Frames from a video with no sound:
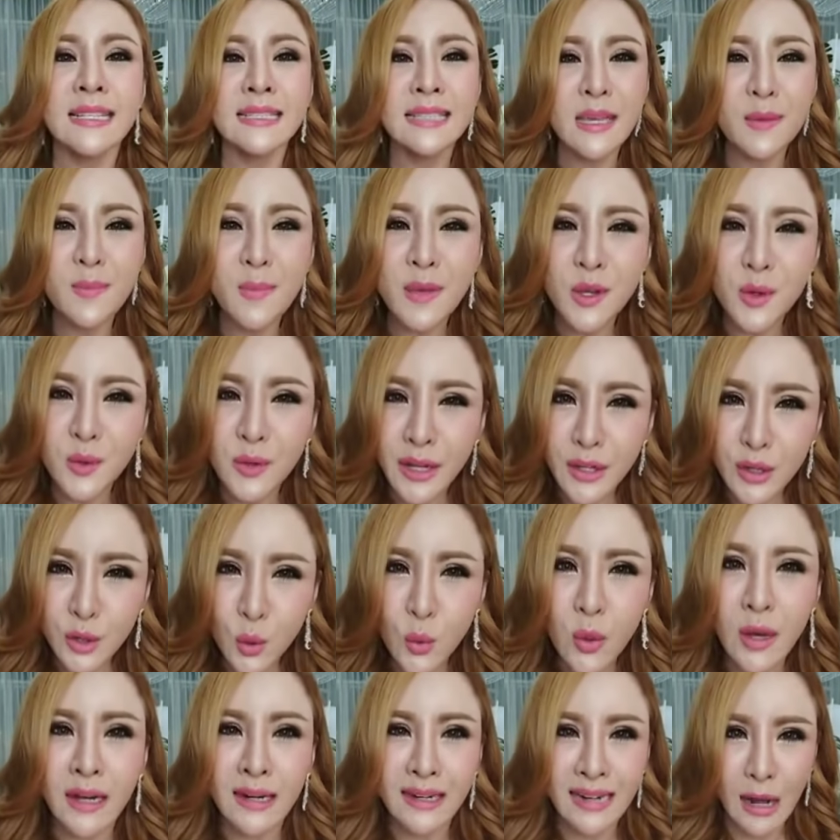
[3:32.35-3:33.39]
ที่มีอยู่ใน
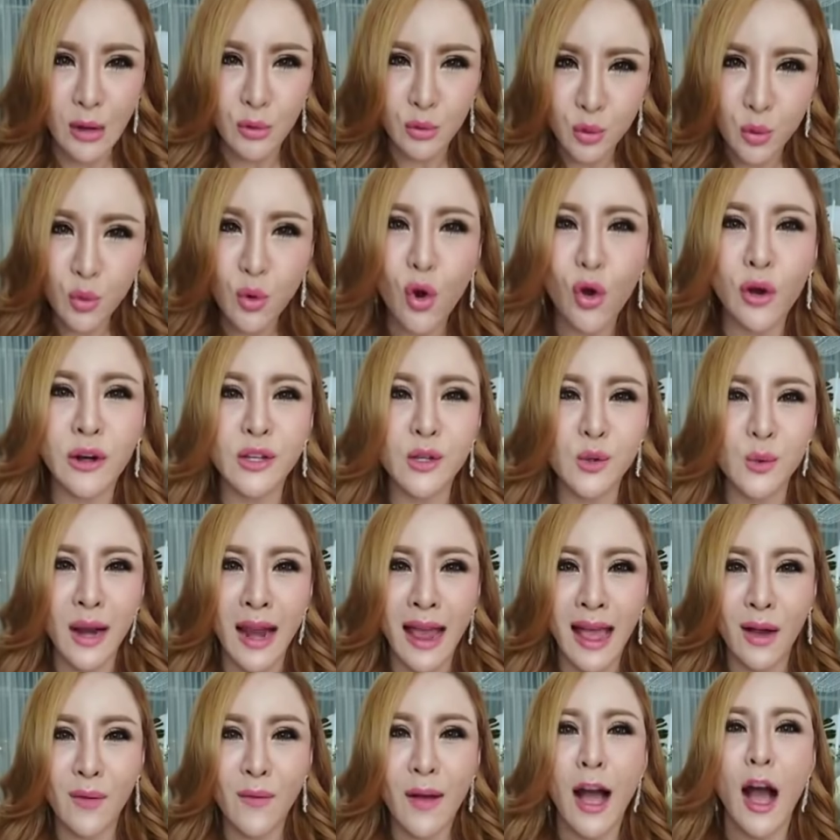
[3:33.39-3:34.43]
ตัวเราทุกคนอยู่
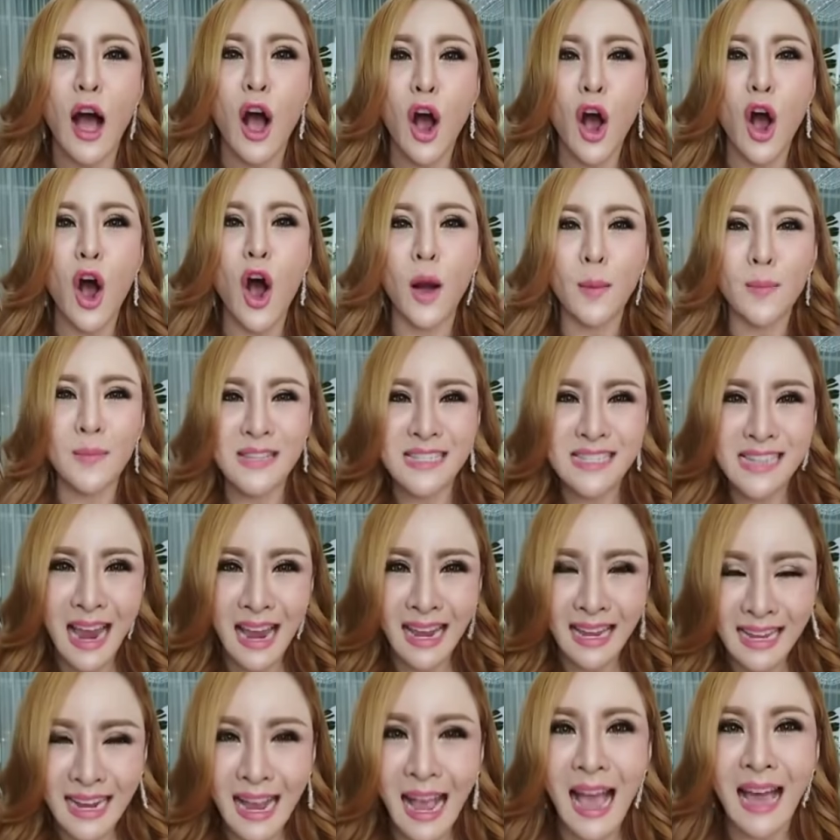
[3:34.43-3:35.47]
แล้วอะออกมาใช้
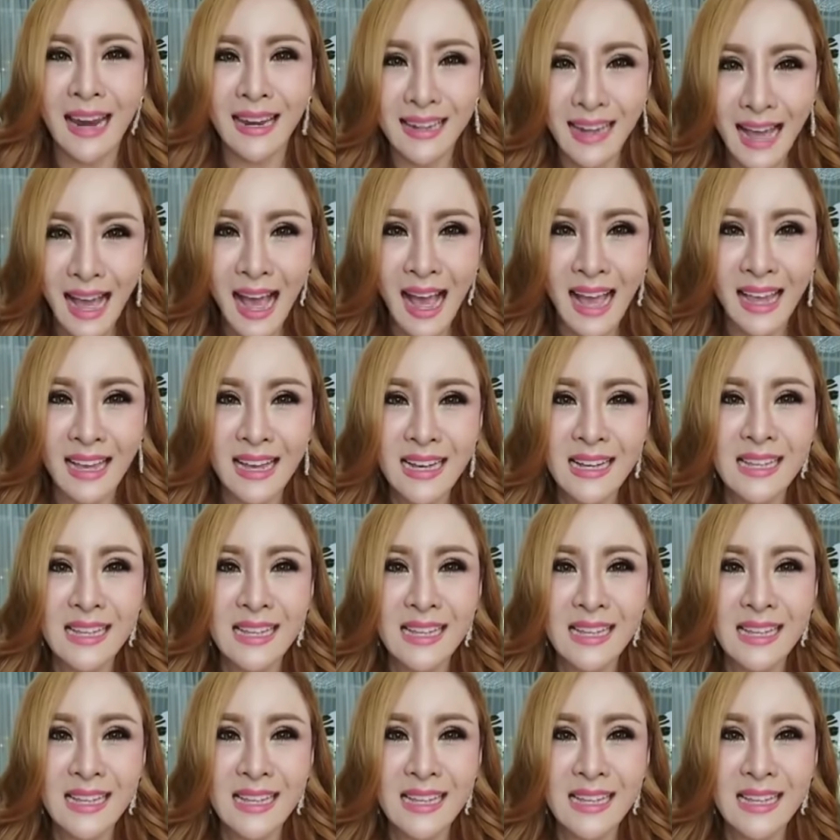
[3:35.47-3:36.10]
งานได้